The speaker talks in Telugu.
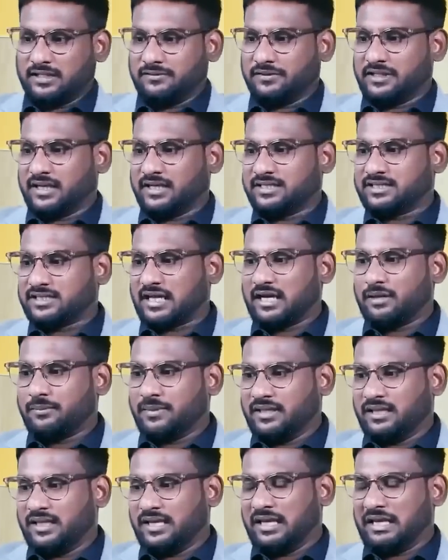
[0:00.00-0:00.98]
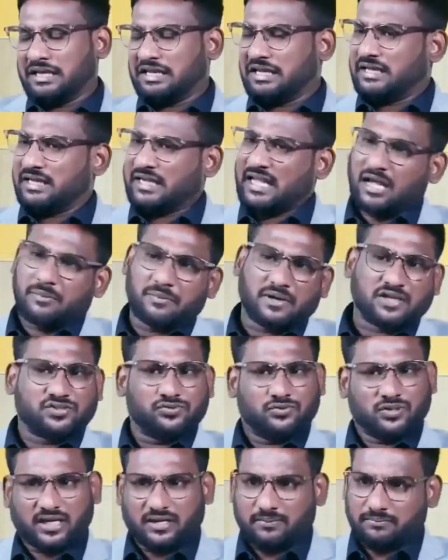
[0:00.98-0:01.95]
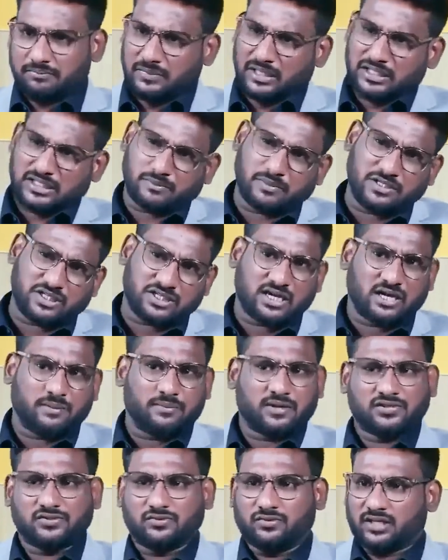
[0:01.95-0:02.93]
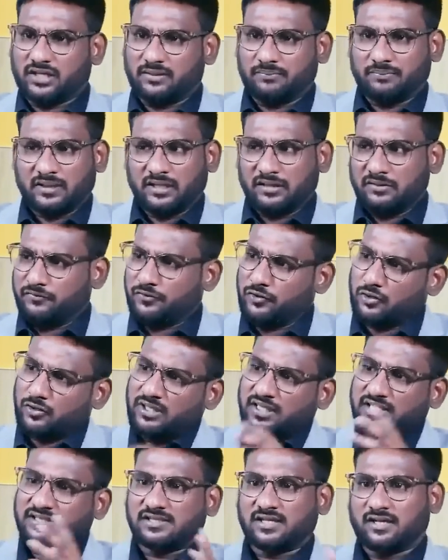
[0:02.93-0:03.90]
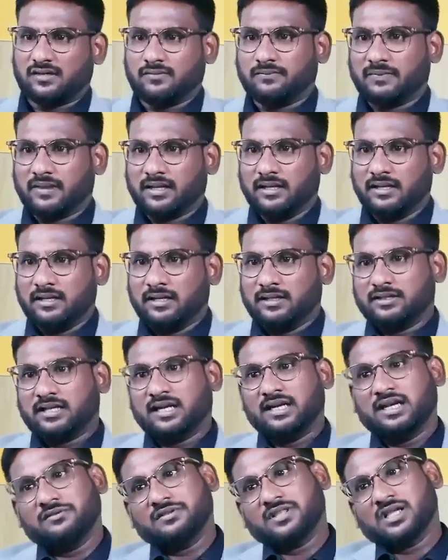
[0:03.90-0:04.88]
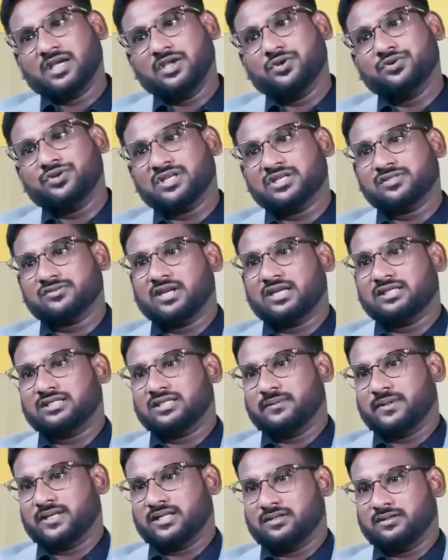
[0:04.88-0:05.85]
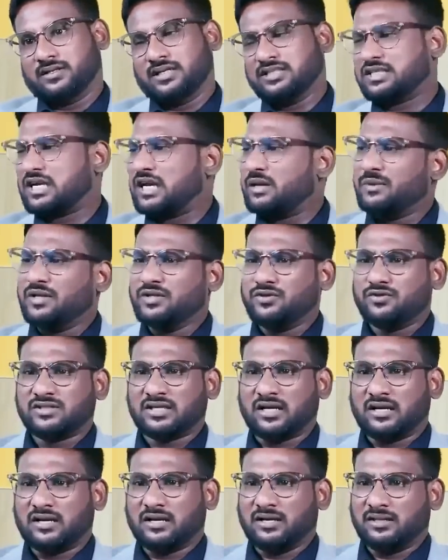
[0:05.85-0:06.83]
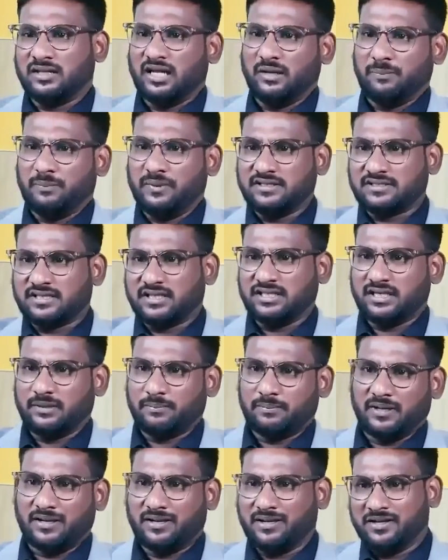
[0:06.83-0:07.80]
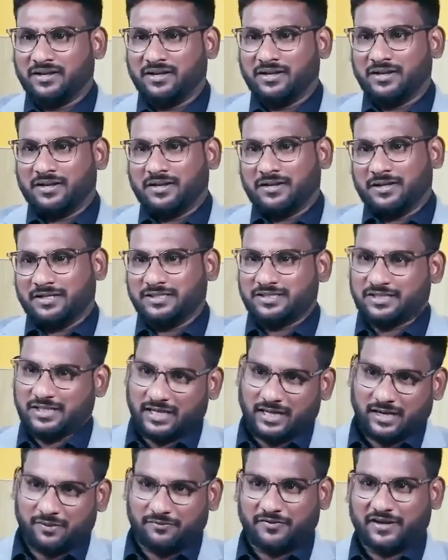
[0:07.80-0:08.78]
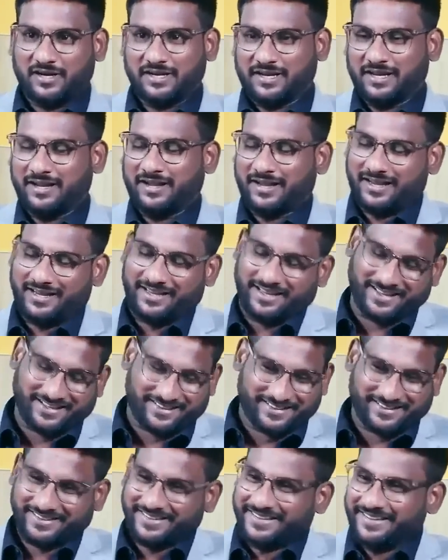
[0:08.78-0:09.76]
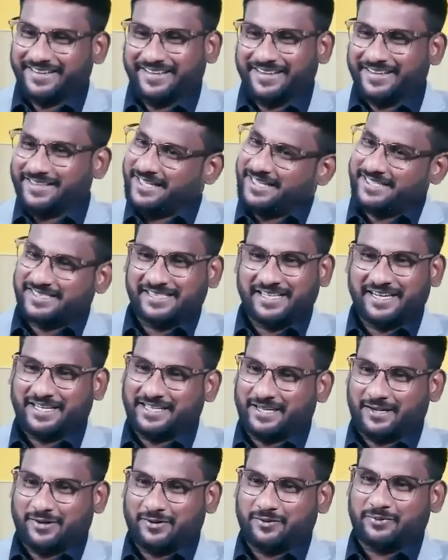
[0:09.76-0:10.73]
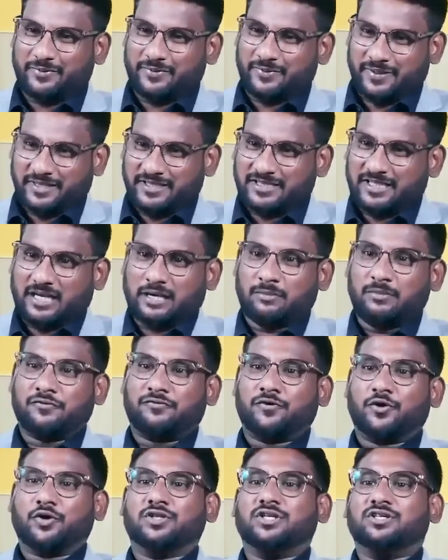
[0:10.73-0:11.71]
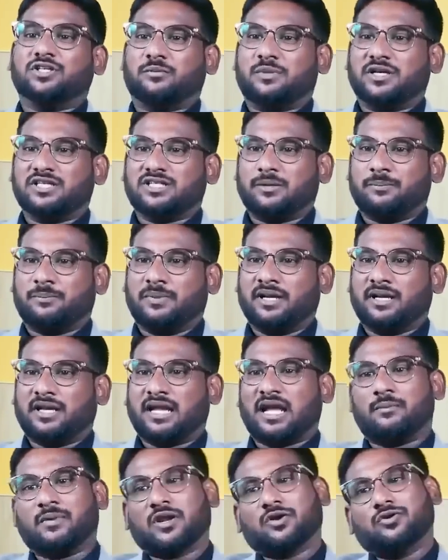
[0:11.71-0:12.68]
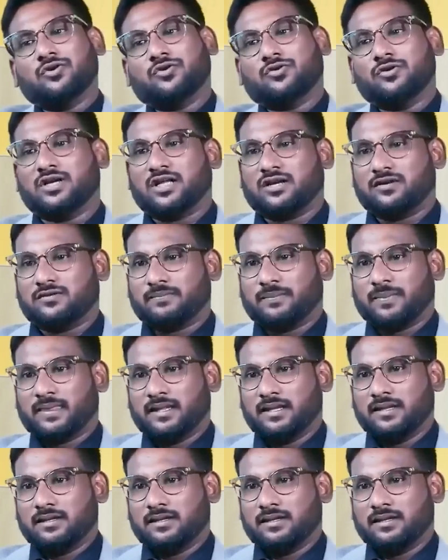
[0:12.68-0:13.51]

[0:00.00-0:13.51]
అదేవిధంగా చాలామంది కెమెరాస్ ఉంటాయి మంచి మంచి కెమెరాస్ ఉంటాయి ఫోటోలు తీస్తారు దాన్ని ఏ విధంగా యూస్ చేసుకోవాలి అర్థం కాదు నేను చాలామంది చూసా డీపీస్ అని చెప్పి ఇన్స్టాగ్రామ్ వాళ్ళకి వాళ్ళకి తెలిసిందే కదా ఇన్స్టాగ్రామ్లో ఫోటో దిగుదామని చెప్పి కెమెరా కొనుక్కుంటారు